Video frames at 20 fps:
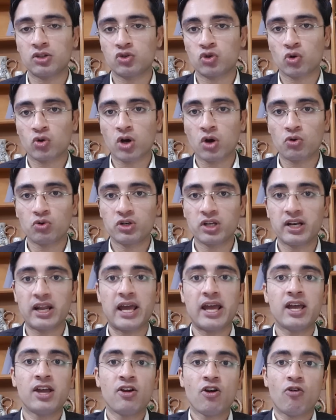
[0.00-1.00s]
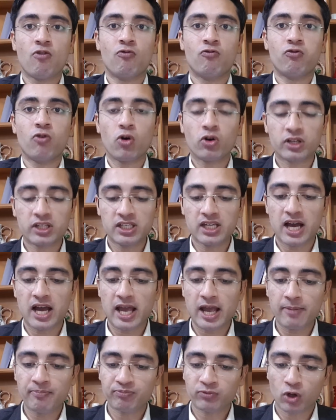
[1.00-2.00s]
जो काउंटर है वो किया
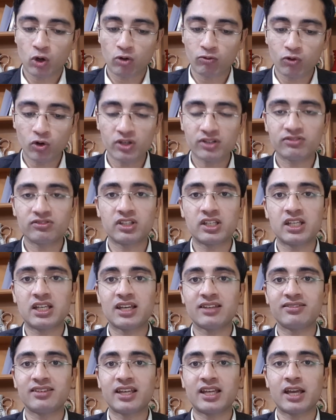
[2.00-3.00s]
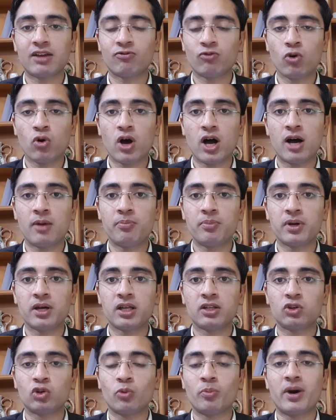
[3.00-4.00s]
है और वो इस तरीके से कि वो अब
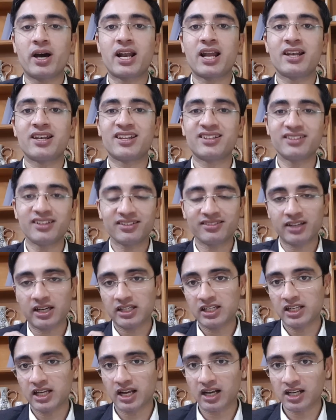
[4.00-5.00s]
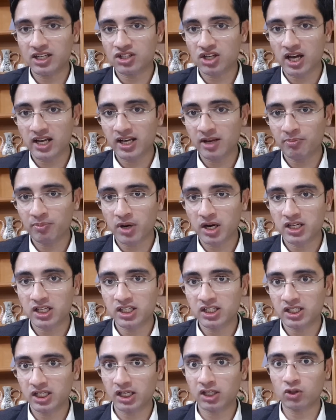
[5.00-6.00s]
दोबारा नज़रसानी करने जा रहे हैं
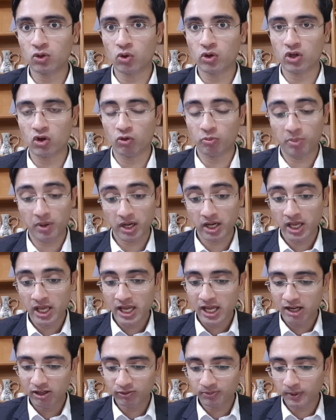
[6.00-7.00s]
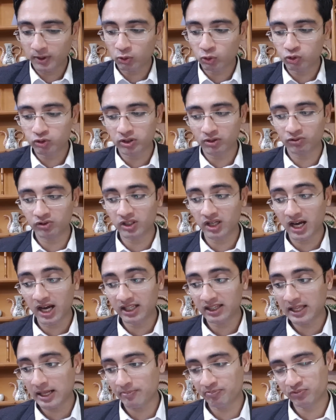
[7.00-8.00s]
पार्टी टिकटों के ऊपर इस पर कुछ
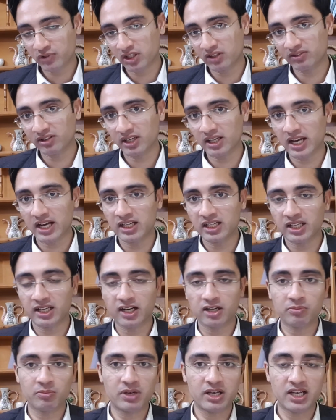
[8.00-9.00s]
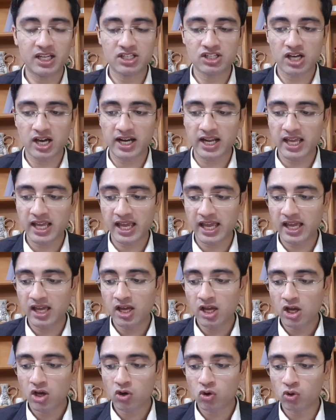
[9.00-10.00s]
तफसीत हैं किसे नए टिकट मिलने जा रहे हैं
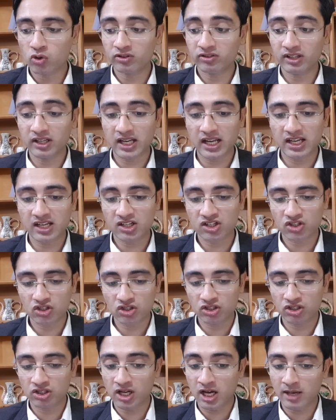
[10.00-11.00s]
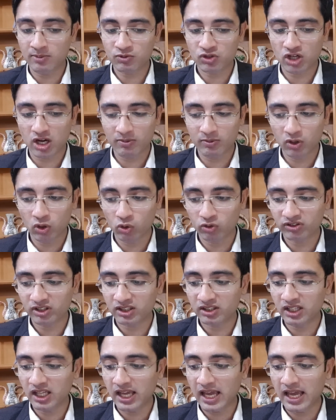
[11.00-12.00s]
कौन से नए नाम शामिल हो
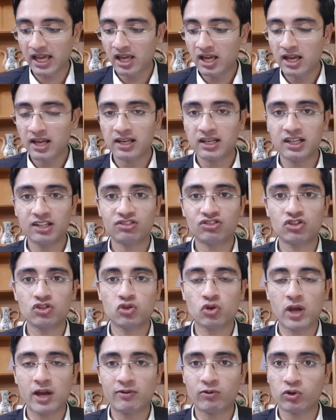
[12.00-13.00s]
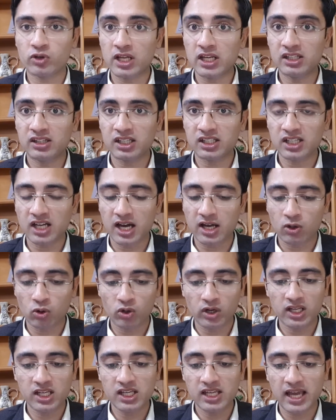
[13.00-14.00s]
सकते हैं लिस्ट जो है वो नई तैयार
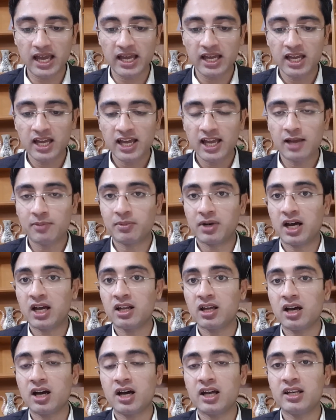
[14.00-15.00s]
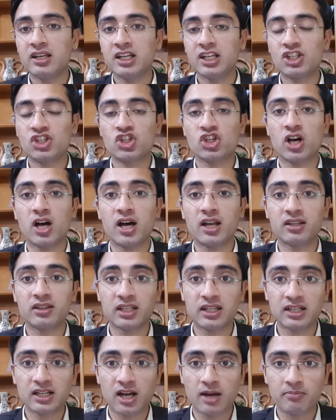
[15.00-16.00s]
हो रही है इमरान खान ने चार
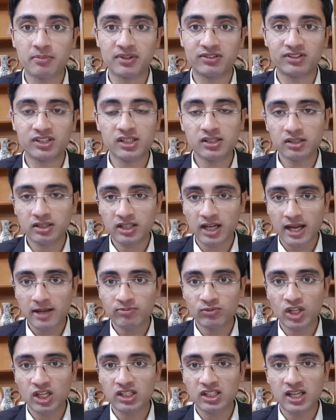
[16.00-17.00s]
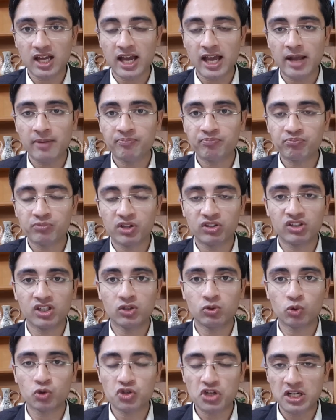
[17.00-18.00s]
दिन का मज़ीद टाइम दे दिया है
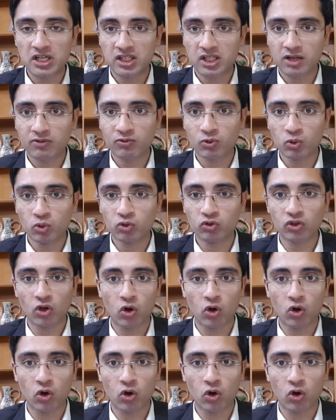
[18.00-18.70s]
मज़ीद कुछ इंटरव्यूज़